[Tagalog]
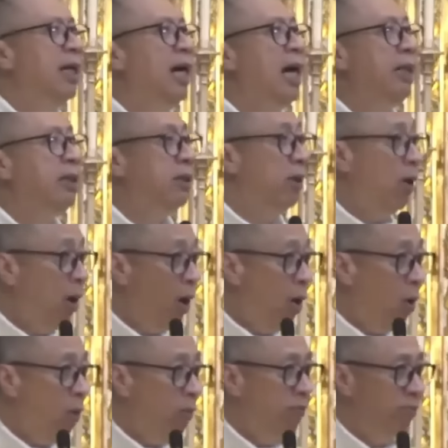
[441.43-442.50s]
At
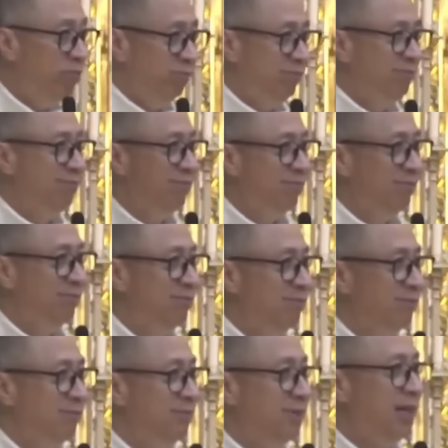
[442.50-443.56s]
home
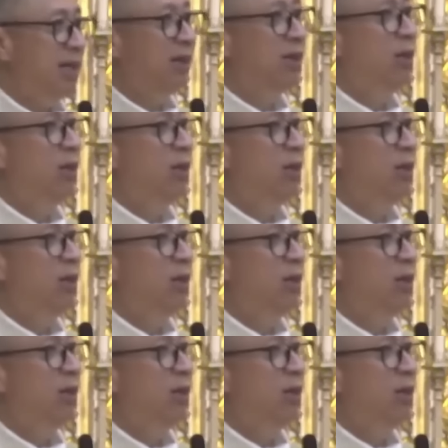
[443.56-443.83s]
at